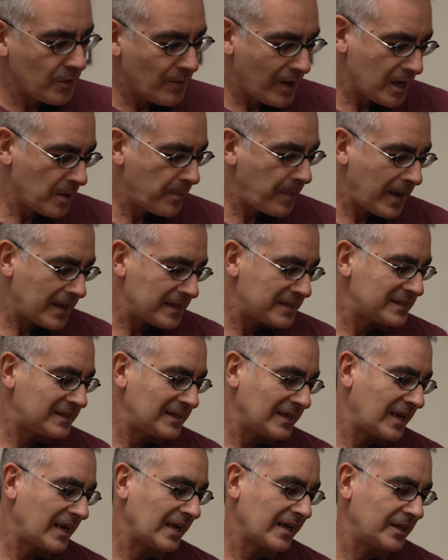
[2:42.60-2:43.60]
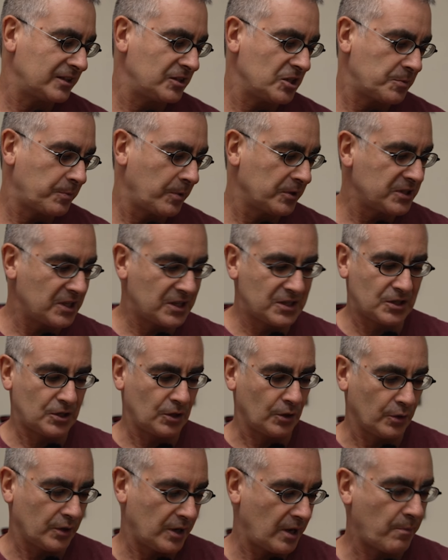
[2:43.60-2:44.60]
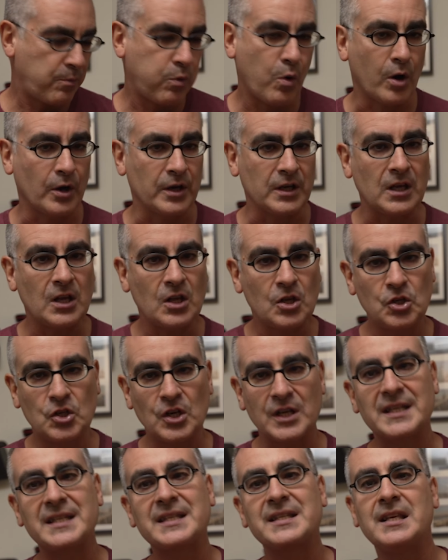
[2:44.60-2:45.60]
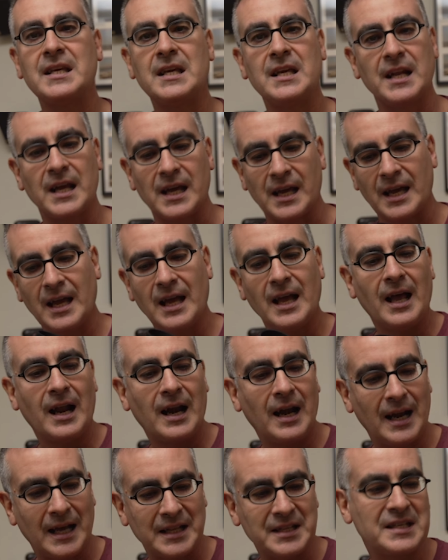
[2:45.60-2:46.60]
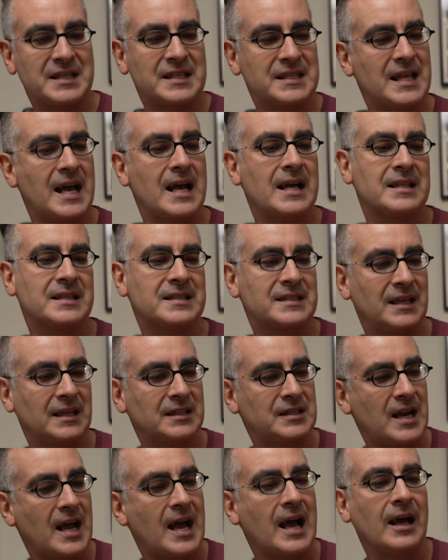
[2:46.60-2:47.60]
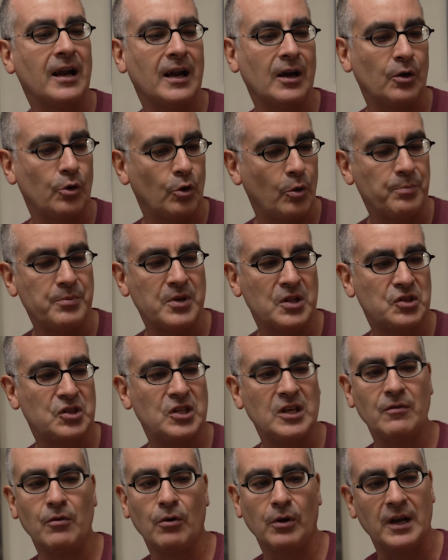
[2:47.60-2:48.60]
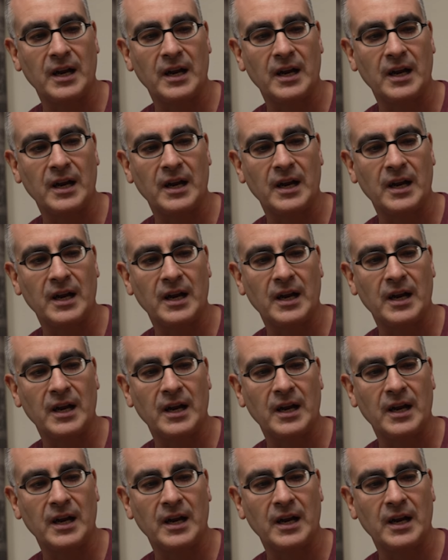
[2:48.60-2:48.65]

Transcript: i vari pezzi che hai a disposizione puoi gestire la distanza tra l'obiettivo,